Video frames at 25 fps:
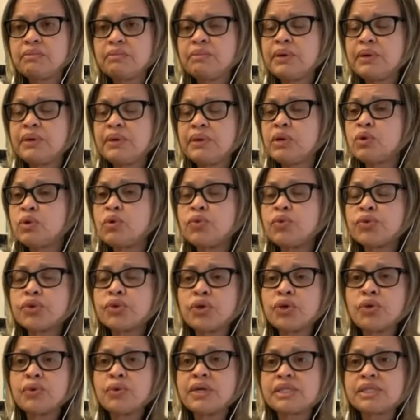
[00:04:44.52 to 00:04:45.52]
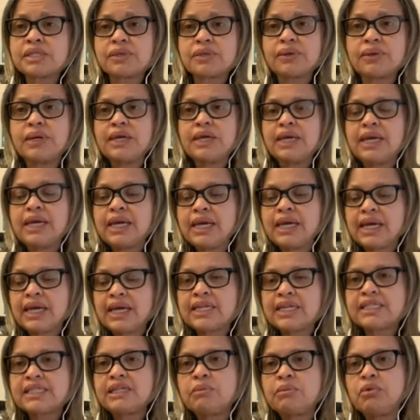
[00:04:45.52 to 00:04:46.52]
Pero con todo esto, en
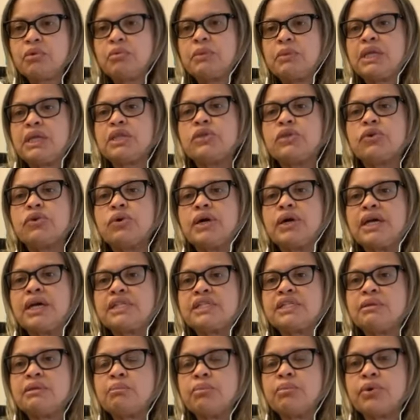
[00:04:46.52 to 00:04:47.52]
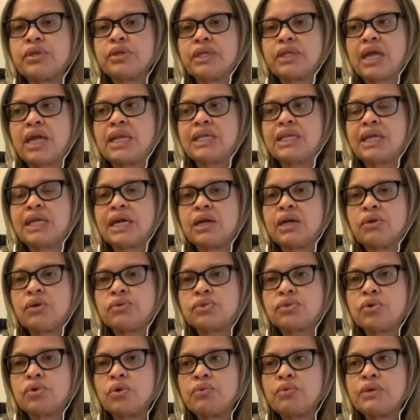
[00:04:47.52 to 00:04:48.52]
este momento es importante que
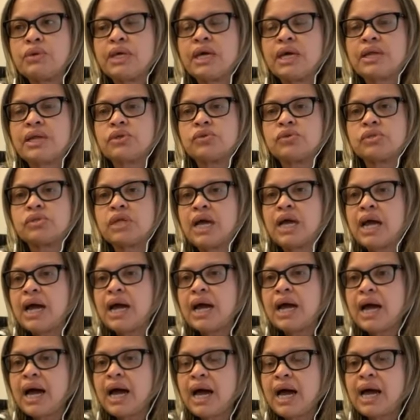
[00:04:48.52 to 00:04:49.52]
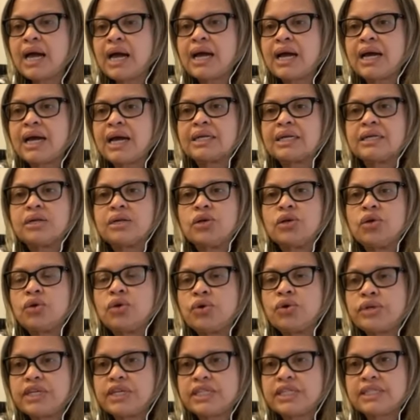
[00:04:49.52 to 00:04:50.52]
los gobiernos hagan
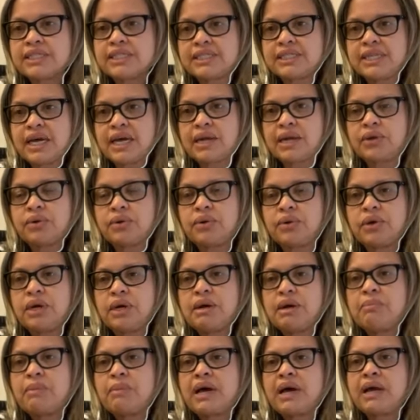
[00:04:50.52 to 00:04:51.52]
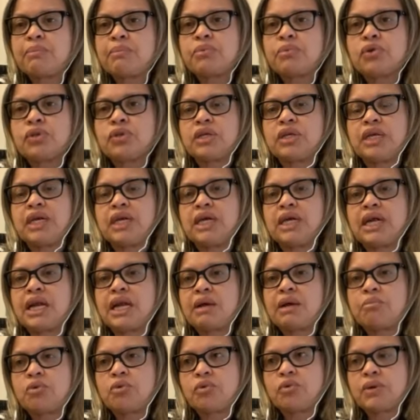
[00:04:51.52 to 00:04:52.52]
lo necesario para proteger a
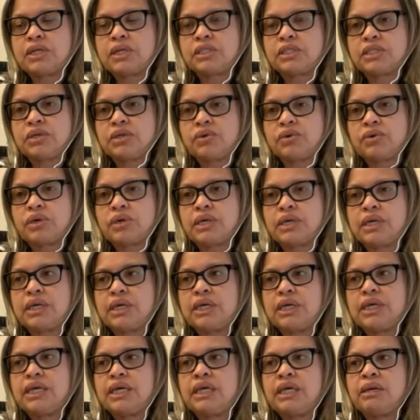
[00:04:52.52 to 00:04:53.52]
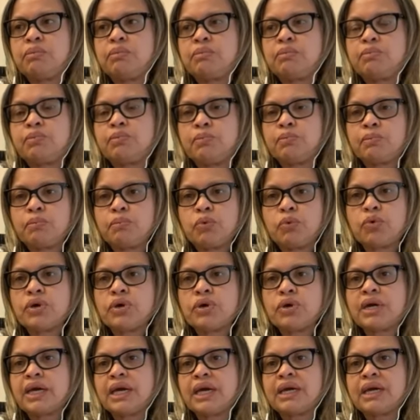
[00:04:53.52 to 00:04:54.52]
la población y
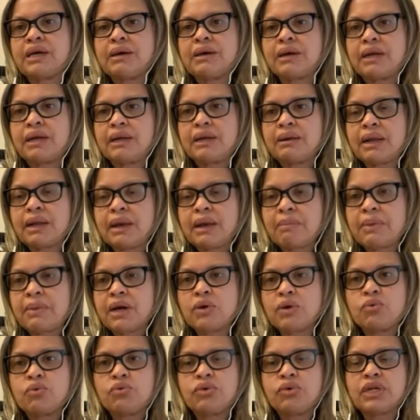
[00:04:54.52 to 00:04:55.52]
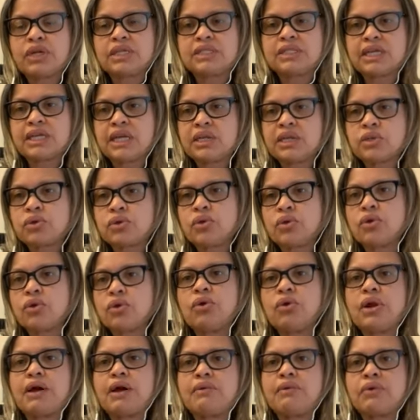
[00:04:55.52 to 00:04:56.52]
busquen las vacunas en todos
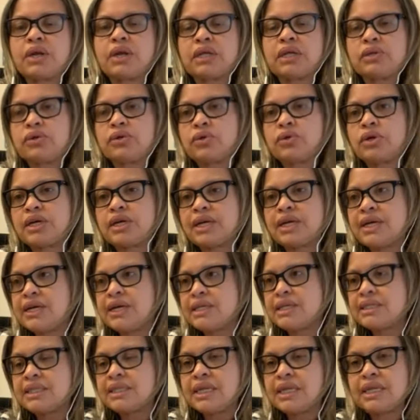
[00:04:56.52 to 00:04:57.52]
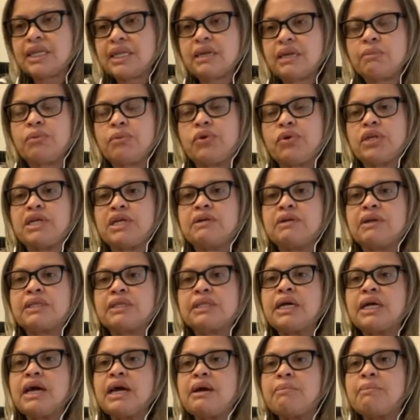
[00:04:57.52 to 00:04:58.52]
los laboratorios que estén
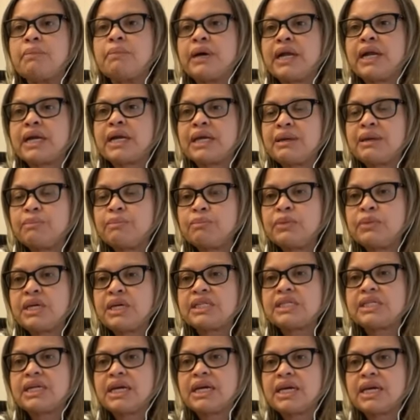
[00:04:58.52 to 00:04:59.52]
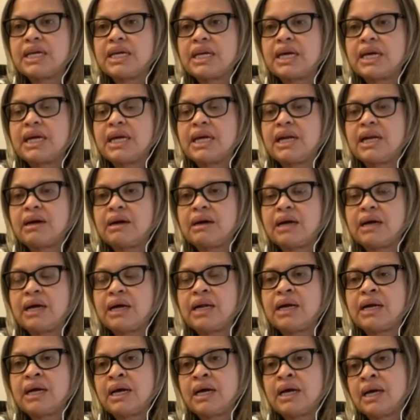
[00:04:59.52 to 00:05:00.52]
disponibles para que empiecen a llegar
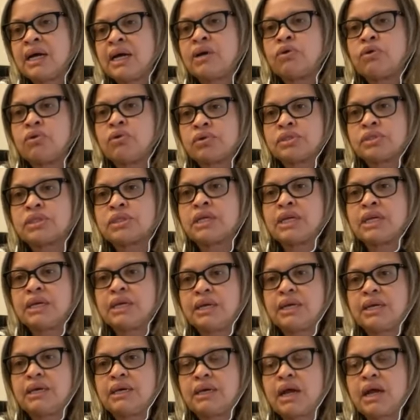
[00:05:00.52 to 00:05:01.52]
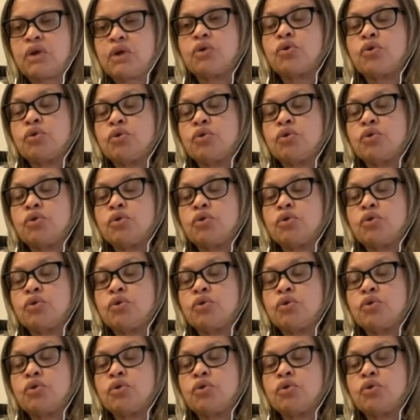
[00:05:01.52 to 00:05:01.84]
a, los, que, a los